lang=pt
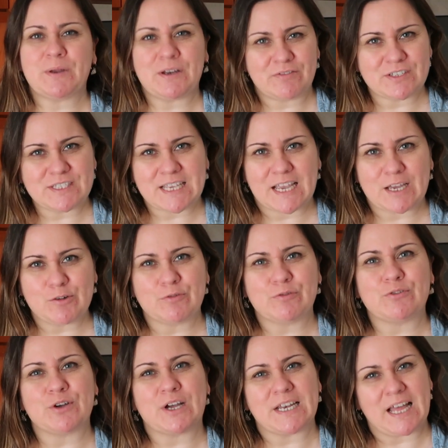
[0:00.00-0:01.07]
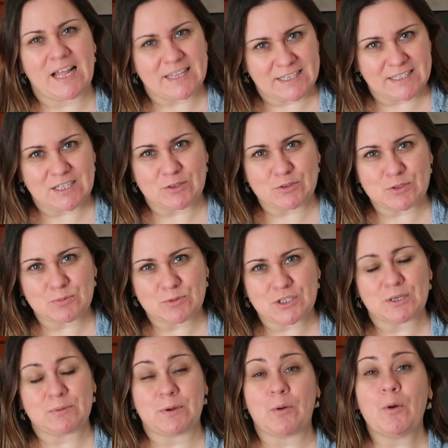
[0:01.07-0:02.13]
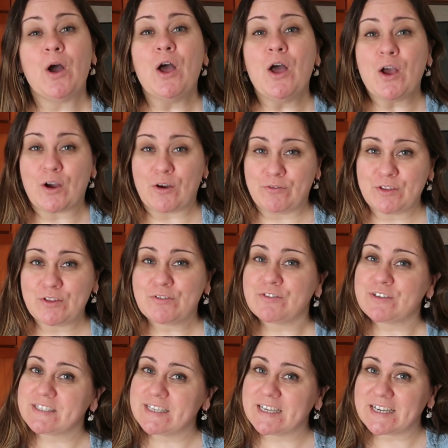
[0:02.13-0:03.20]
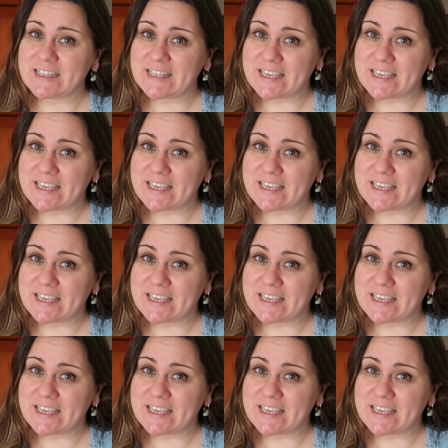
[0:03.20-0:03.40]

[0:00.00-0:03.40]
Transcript: Para você que é novo no canal e ainda não subscreveu, convido a fazer.